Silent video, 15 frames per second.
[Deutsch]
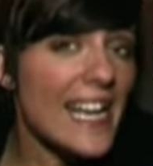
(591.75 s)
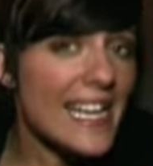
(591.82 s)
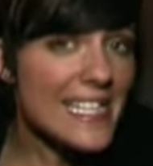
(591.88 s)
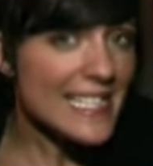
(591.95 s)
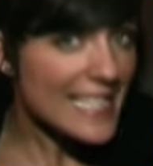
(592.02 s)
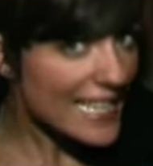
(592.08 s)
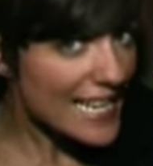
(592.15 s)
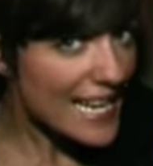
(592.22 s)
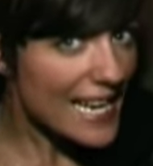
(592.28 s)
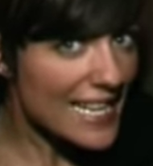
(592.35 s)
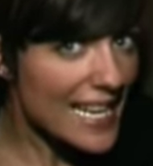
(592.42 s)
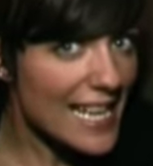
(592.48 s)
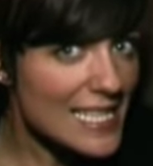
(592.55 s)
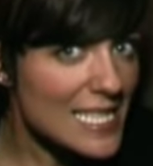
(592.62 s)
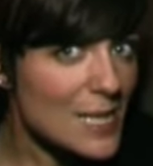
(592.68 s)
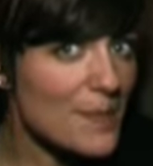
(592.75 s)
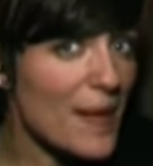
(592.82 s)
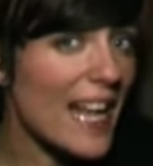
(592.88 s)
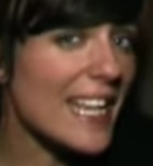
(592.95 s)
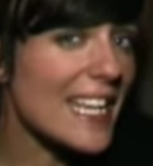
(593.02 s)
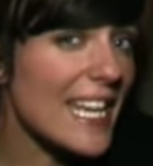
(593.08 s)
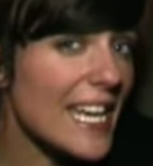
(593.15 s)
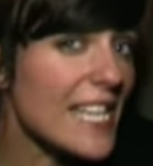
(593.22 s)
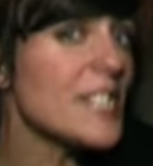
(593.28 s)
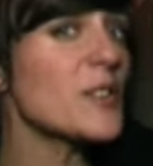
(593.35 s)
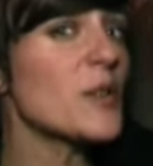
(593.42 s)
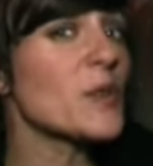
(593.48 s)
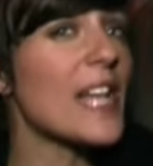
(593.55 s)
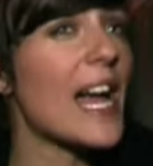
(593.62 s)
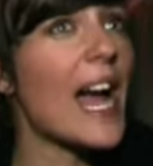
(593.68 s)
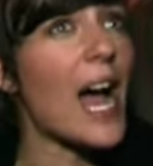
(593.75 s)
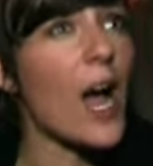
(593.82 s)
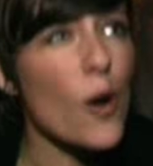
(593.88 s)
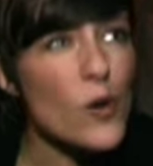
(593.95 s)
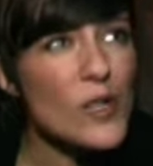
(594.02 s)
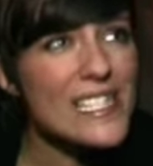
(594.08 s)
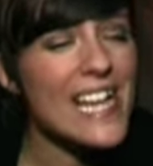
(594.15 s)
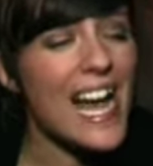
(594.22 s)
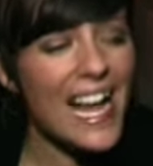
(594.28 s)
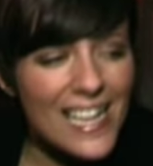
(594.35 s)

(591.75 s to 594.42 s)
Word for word: Ich gehe jetzt mal Richtung nach Hause.